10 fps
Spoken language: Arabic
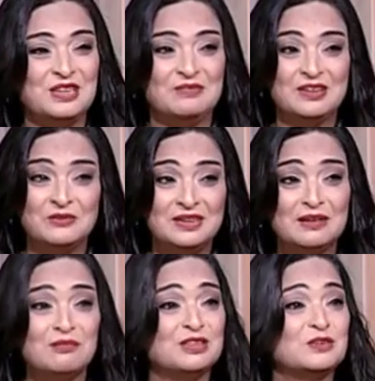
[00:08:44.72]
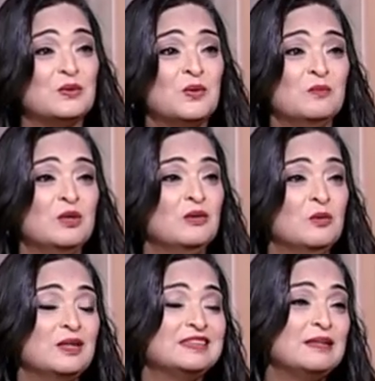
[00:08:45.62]
شعبان كلنا بنذكرهم
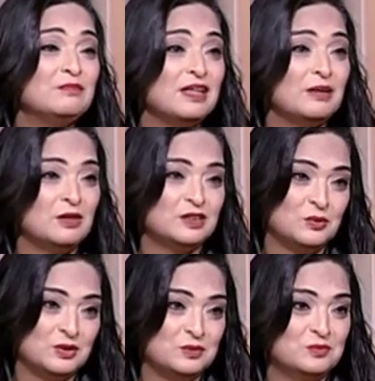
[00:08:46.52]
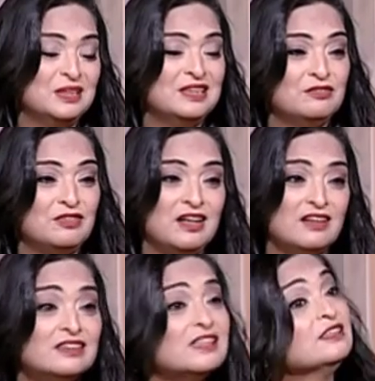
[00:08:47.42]
وبنستمتع باصواتهم
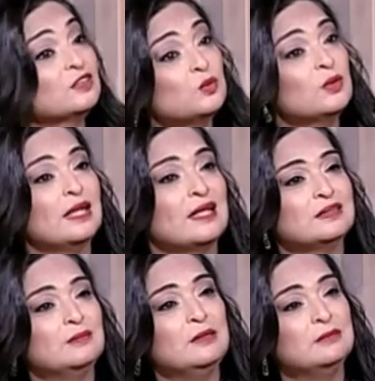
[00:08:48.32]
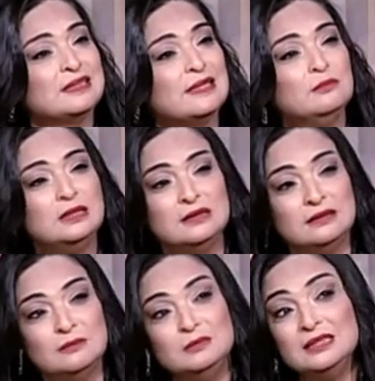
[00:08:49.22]
فحضرتك اذكر لي على سبيل المثال
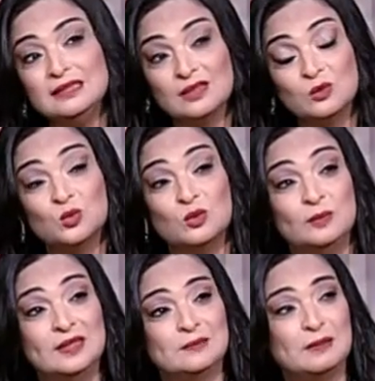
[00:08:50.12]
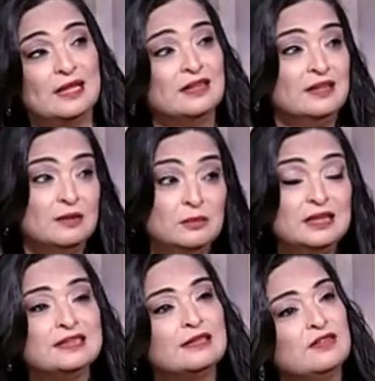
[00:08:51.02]
مين مين كان قدوه بالنسبه لك
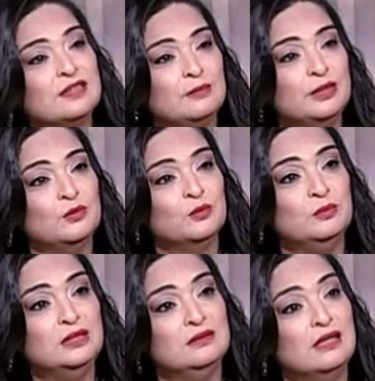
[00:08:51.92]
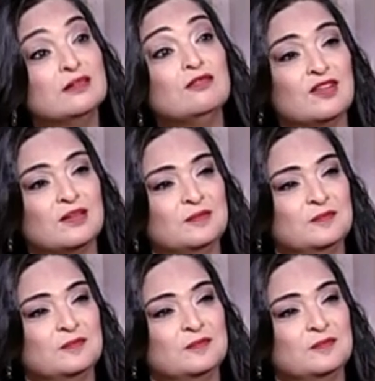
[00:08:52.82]
مين استفدت منه مين اضاف لك